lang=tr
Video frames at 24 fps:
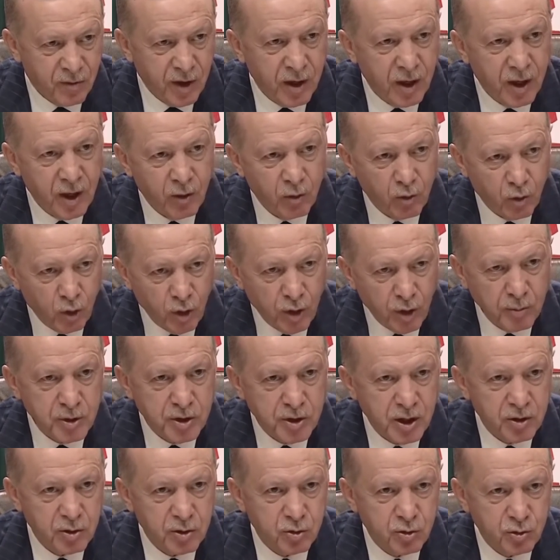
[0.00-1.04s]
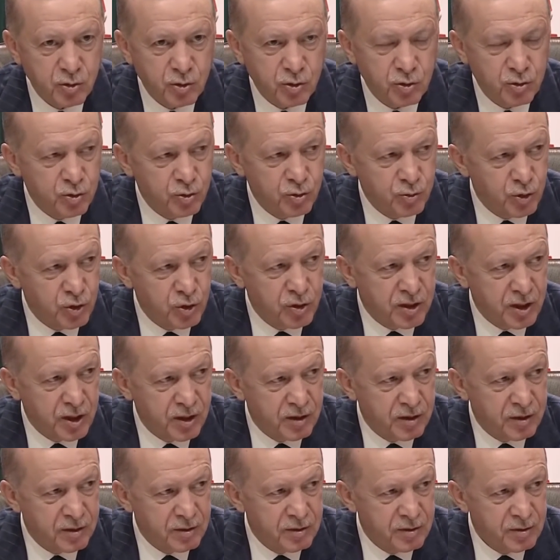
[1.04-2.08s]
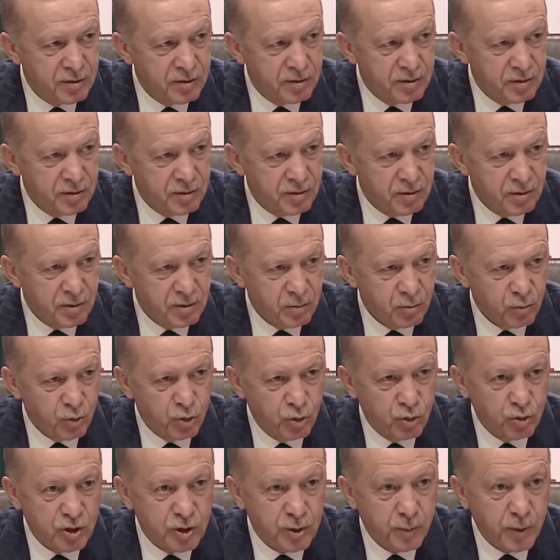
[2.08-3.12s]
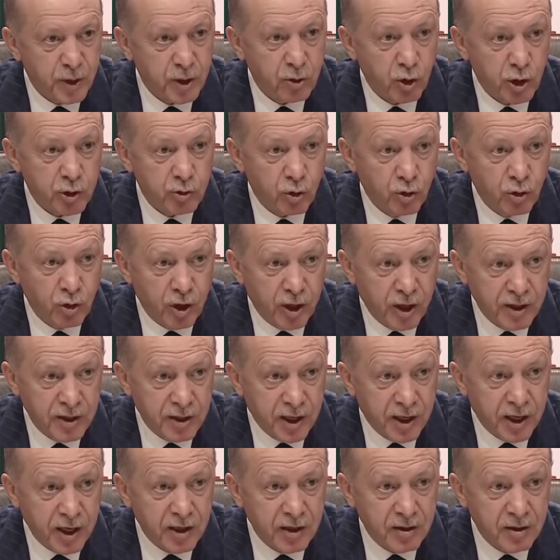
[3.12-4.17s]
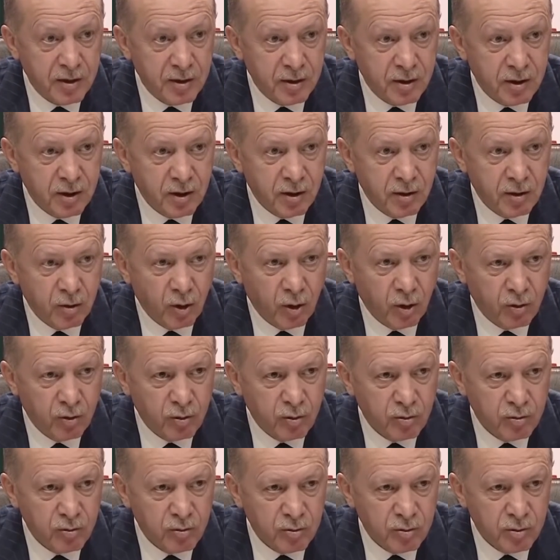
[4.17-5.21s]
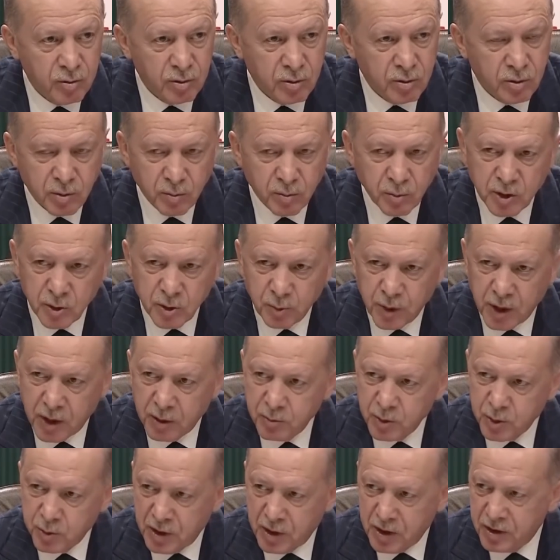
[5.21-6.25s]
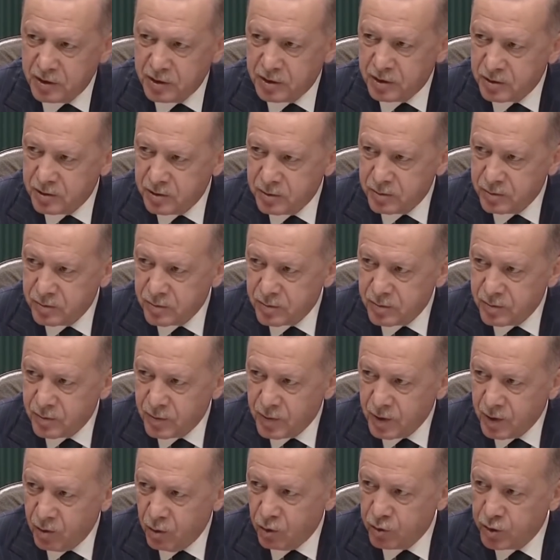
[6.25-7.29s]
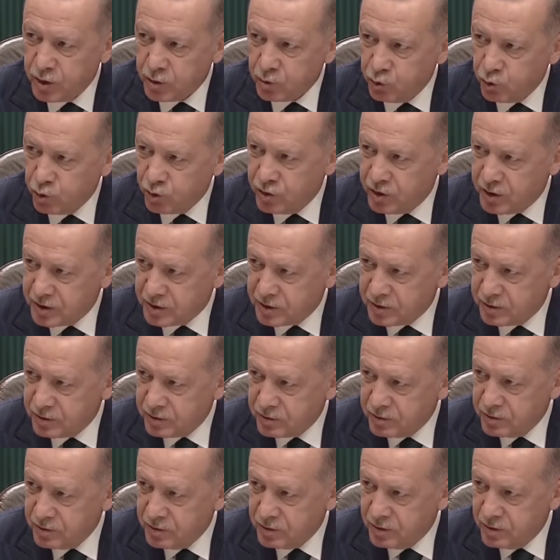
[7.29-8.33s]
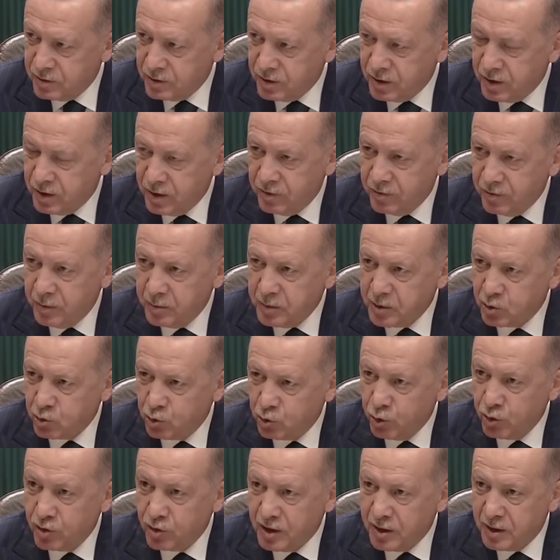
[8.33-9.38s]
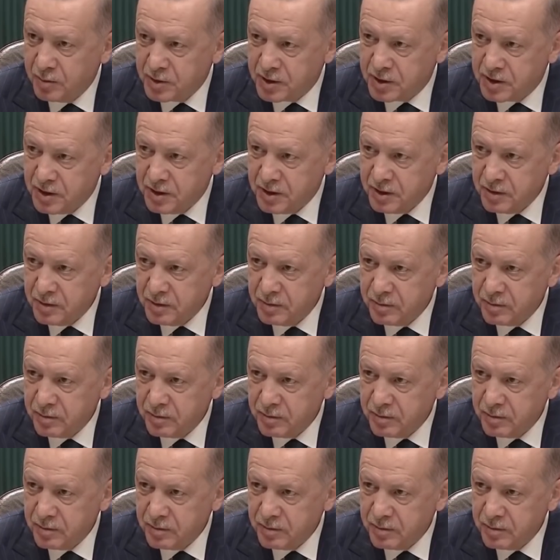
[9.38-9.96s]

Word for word: Veya avroyla mı çalıştırıyordunuz bu insanları? Bu tür spekülatörlüğe gerek yok. Bizim paramız bellidir. O da Türk lirasıdır. Ve biz Türk liramızı...